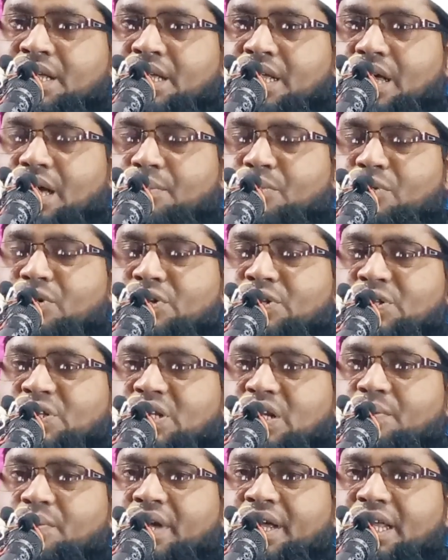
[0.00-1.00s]
এমন
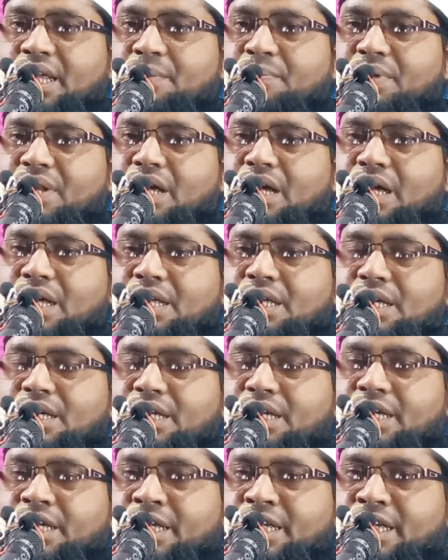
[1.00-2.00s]
সময়
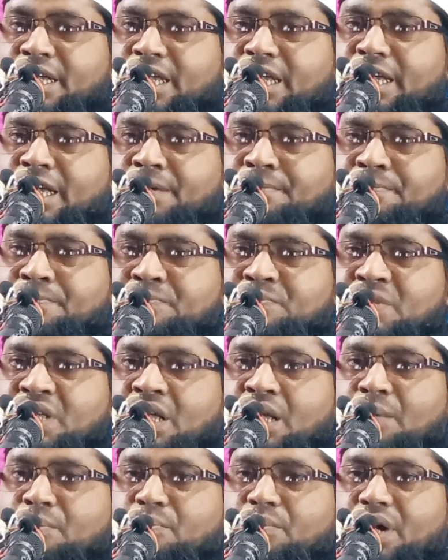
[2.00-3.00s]
ইব্রাহিম
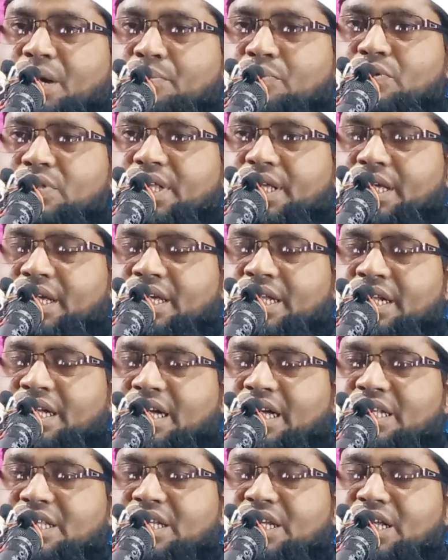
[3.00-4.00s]
মাবুদের
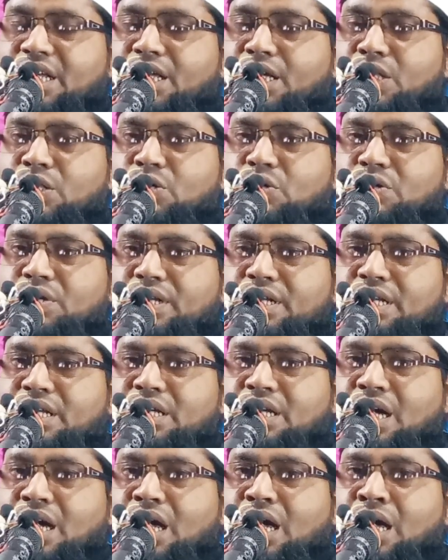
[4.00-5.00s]
কাছে দুটি
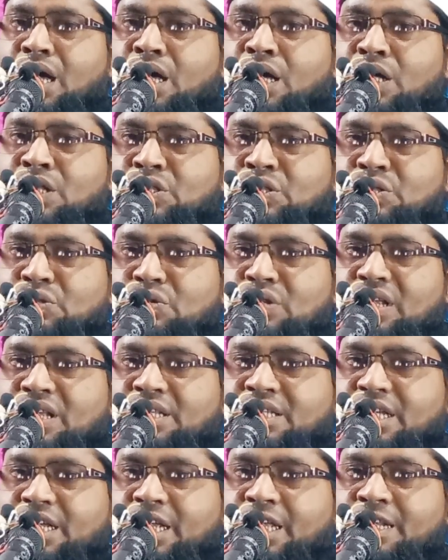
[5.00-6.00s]
হাত
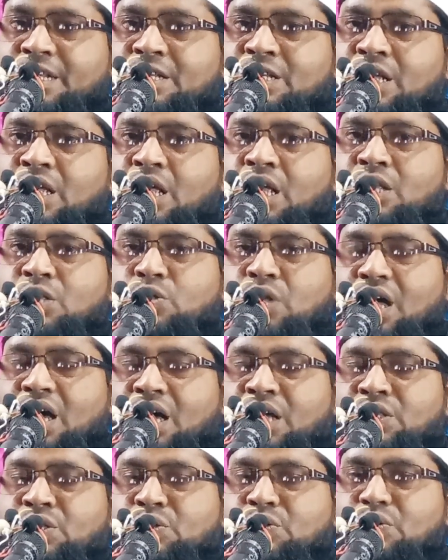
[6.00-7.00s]
তুলেছেন
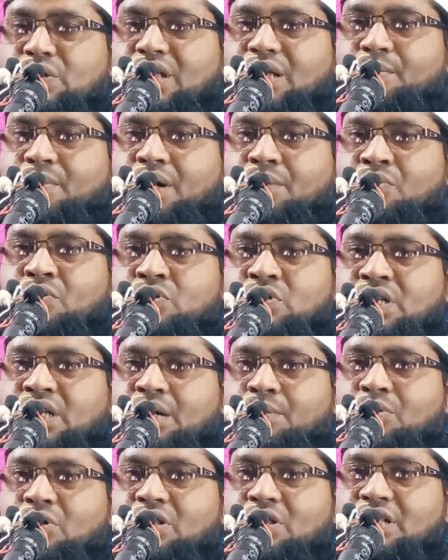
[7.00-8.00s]
হাত তুলে
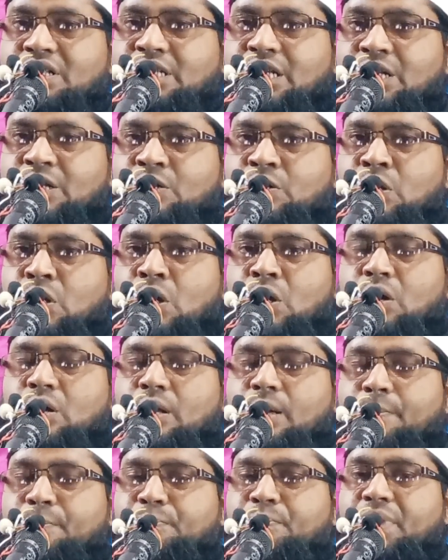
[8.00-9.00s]
মাবুদকে বলছেন
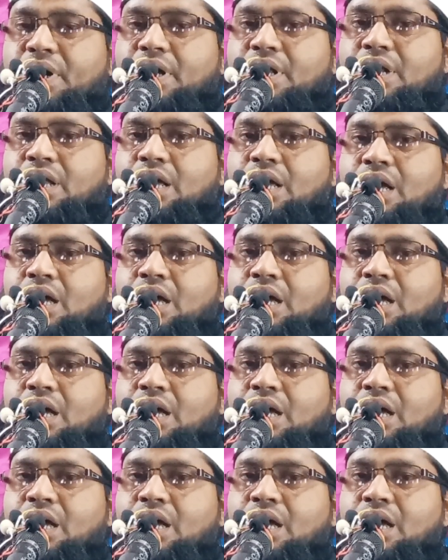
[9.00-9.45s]
রব্বানা